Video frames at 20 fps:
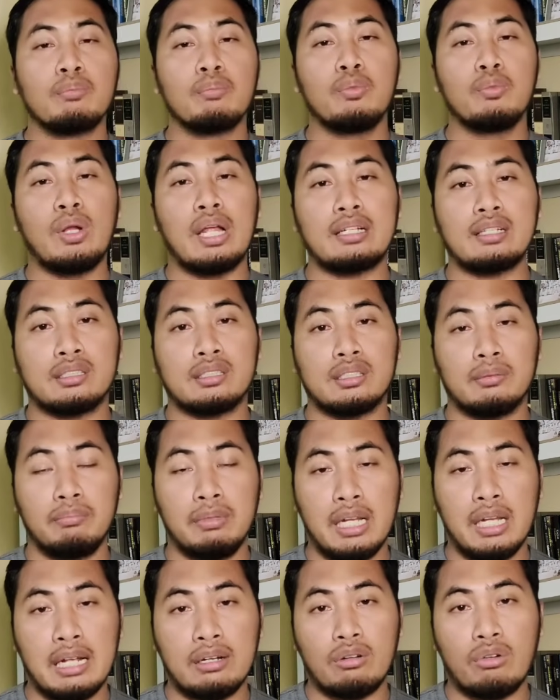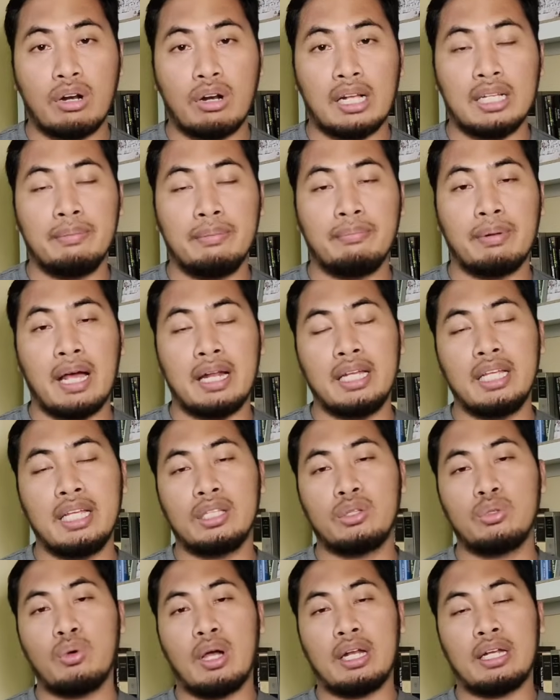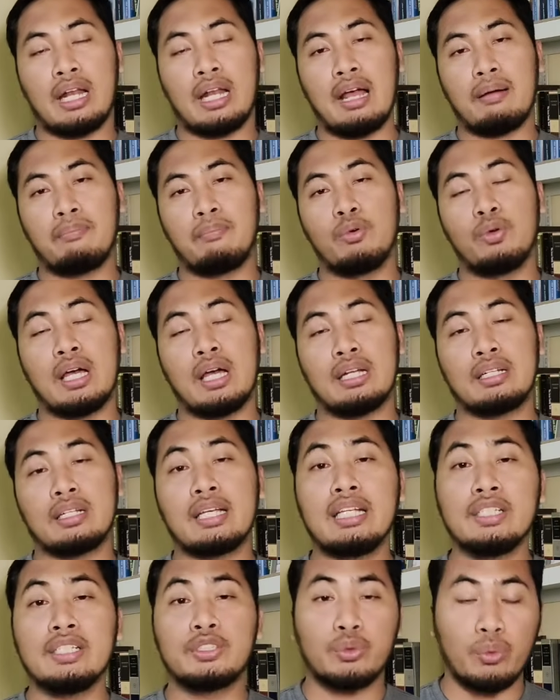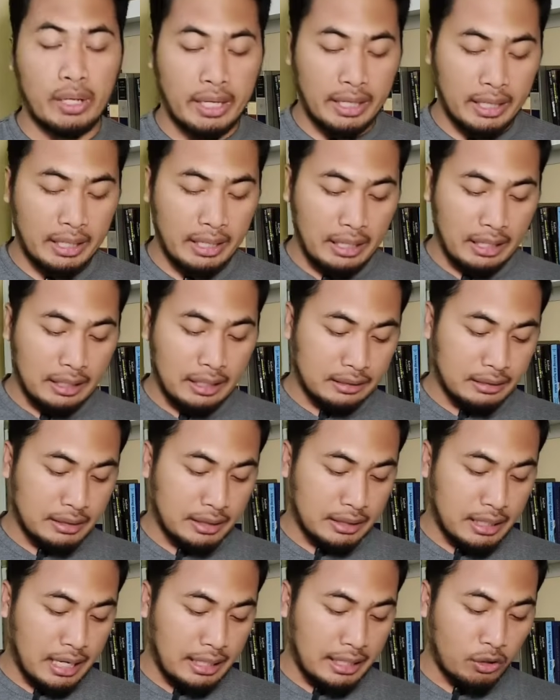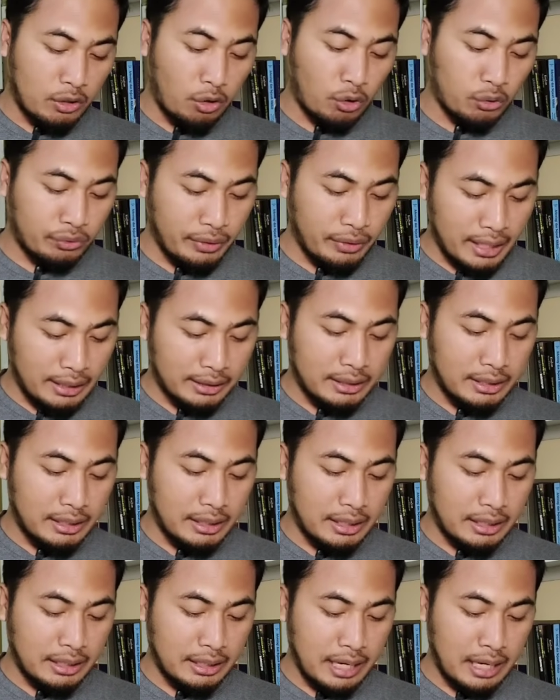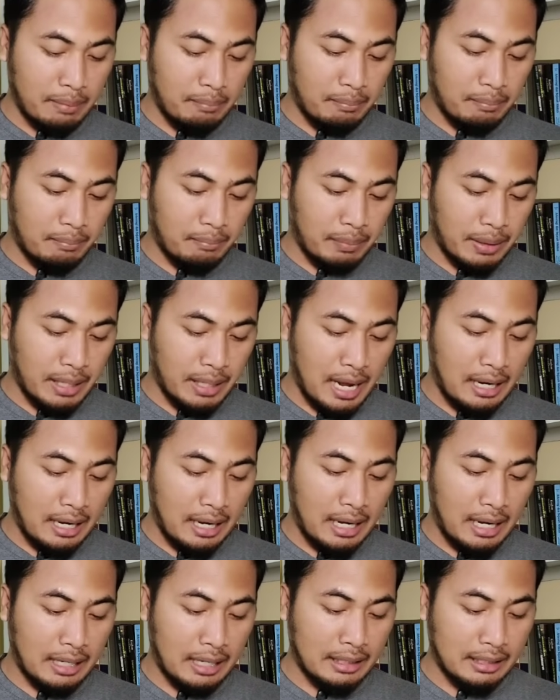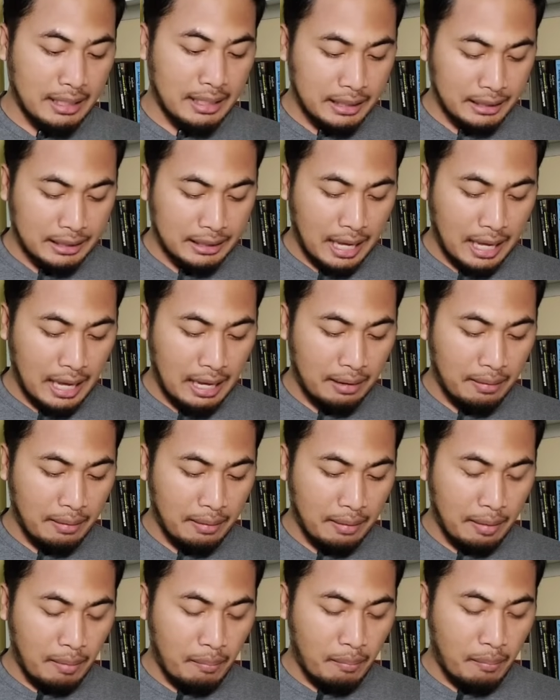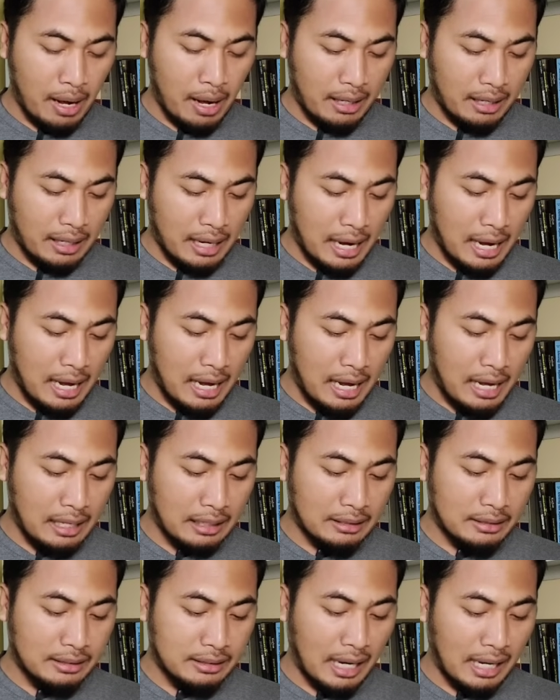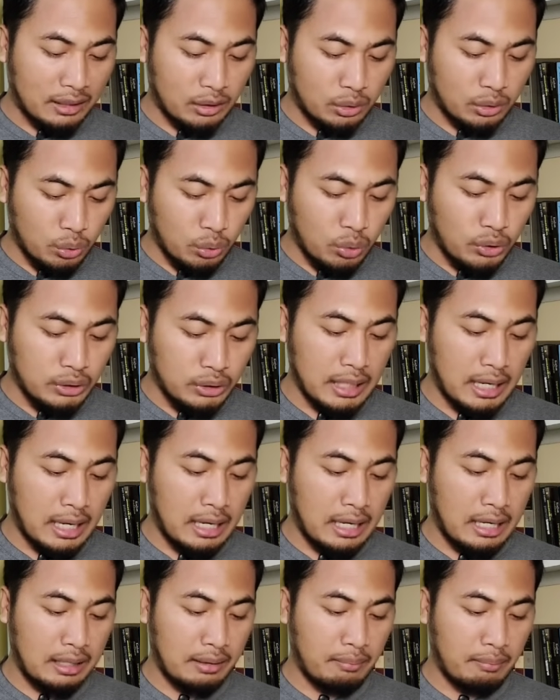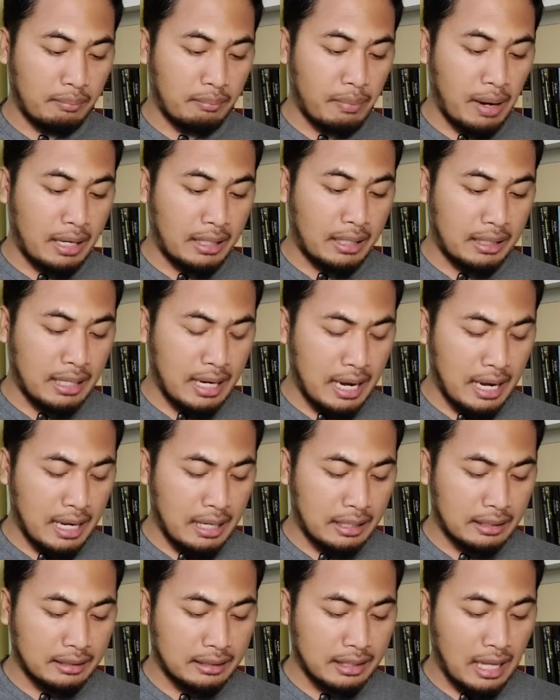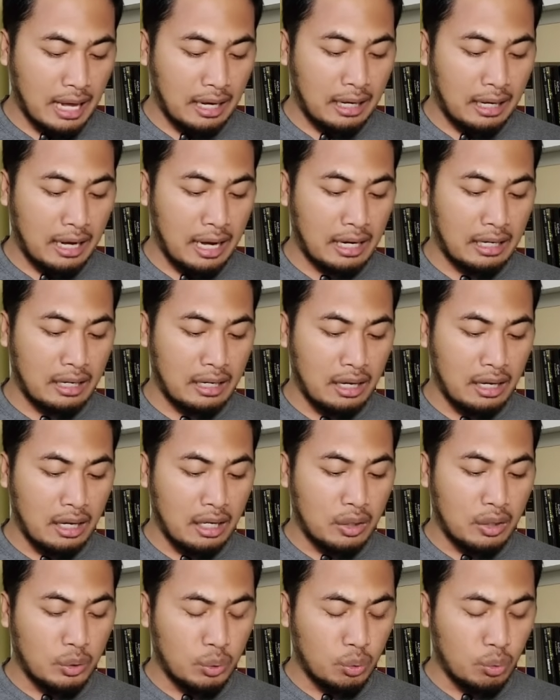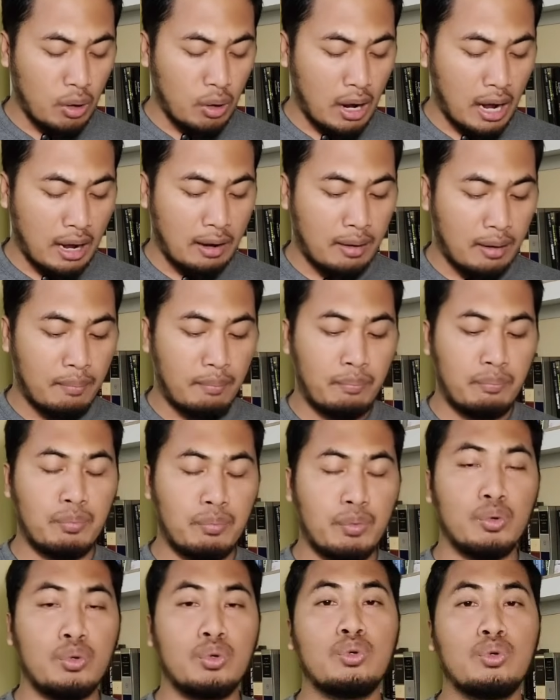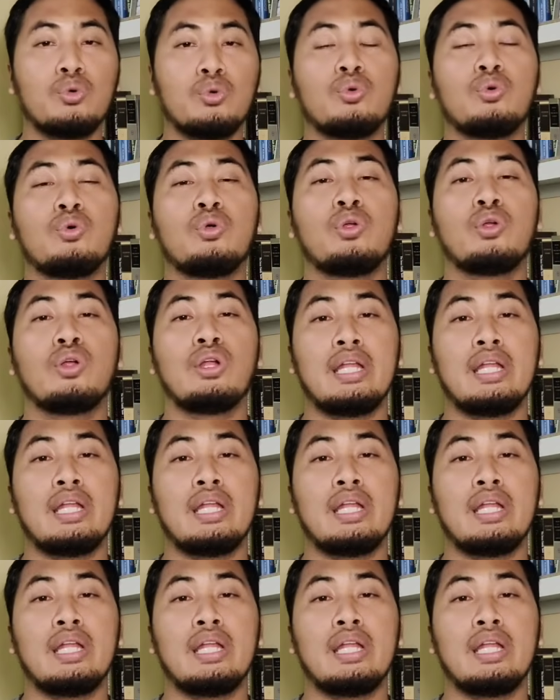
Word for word: Bulan ke-9 orang Ibrani itu adalah bulan Kisle. Jika dikonversi ke dalam penanggalan kita, maka jatuhnya pada tanggal 25